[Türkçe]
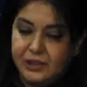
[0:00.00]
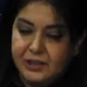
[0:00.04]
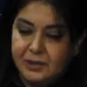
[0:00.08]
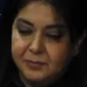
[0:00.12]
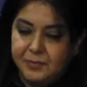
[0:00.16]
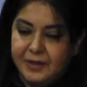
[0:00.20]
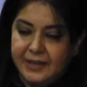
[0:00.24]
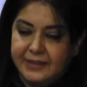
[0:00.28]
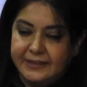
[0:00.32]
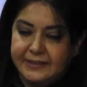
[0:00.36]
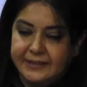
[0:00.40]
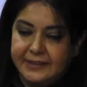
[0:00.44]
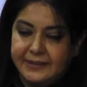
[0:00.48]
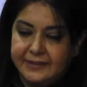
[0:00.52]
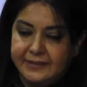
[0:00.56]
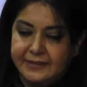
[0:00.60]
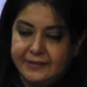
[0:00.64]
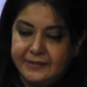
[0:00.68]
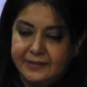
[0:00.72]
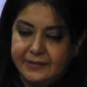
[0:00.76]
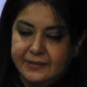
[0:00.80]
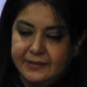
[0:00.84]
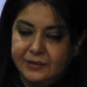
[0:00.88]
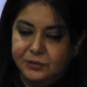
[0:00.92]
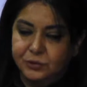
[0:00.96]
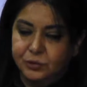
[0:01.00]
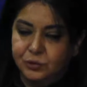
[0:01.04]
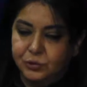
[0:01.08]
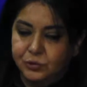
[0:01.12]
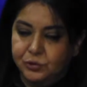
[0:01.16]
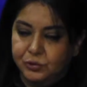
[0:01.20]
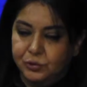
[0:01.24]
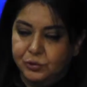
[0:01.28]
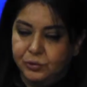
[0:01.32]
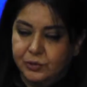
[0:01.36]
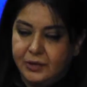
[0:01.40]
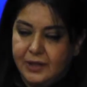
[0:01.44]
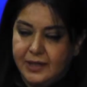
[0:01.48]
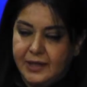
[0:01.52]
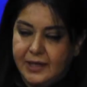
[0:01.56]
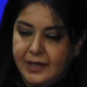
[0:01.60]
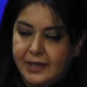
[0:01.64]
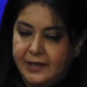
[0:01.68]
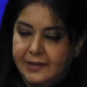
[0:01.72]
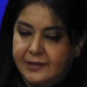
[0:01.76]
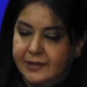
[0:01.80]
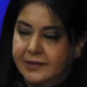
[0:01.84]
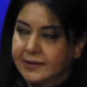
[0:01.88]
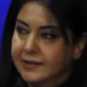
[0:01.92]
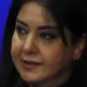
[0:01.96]
bahsettiğiniz çocukluk
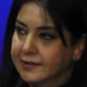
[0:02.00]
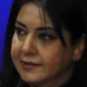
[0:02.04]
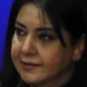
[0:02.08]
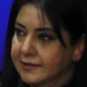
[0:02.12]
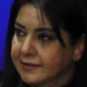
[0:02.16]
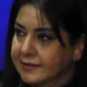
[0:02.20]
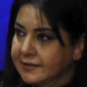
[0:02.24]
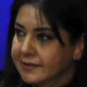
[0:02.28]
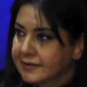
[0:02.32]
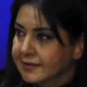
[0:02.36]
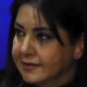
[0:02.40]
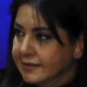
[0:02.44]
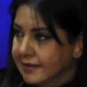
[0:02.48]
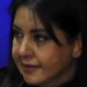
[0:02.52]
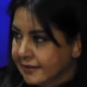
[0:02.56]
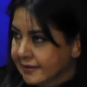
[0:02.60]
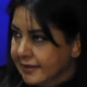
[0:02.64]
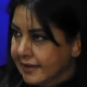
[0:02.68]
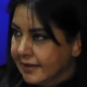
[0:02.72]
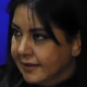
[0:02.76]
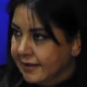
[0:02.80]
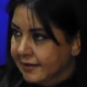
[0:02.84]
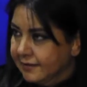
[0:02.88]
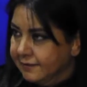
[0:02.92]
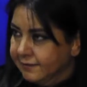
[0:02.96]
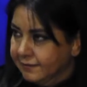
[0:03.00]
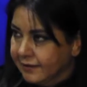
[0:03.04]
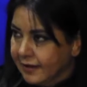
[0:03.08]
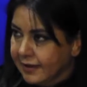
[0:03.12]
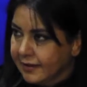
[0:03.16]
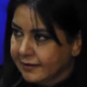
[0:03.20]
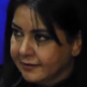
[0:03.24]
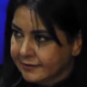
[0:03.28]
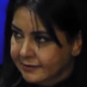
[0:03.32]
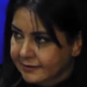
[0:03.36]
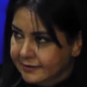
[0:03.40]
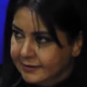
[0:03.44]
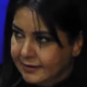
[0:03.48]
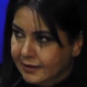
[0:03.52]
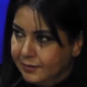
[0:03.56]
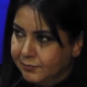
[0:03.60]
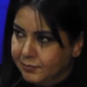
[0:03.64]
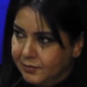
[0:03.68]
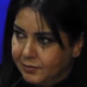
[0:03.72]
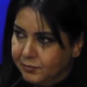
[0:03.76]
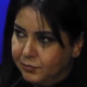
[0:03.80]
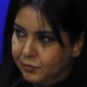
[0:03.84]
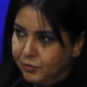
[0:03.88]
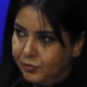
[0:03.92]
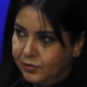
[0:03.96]
hayallerinizde de vardı değil
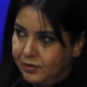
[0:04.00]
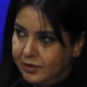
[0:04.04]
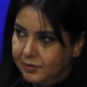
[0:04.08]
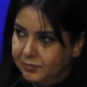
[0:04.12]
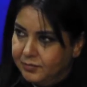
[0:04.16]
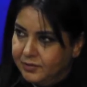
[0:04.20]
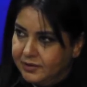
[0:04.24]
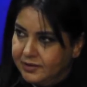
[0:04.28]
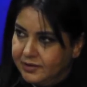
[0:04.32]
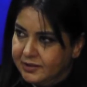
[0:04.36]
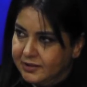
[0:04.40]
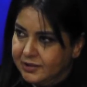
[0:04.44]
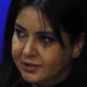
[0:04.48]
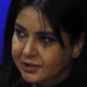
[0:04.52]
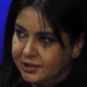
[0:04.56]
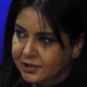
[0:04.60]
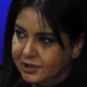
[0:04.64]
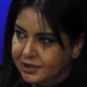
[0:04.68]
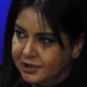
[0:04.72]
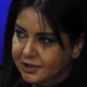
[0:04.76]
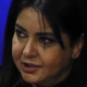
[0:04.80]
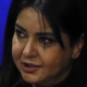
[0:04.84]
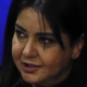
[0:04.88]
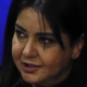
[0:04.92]
mi böyle bir iş? Çocukluk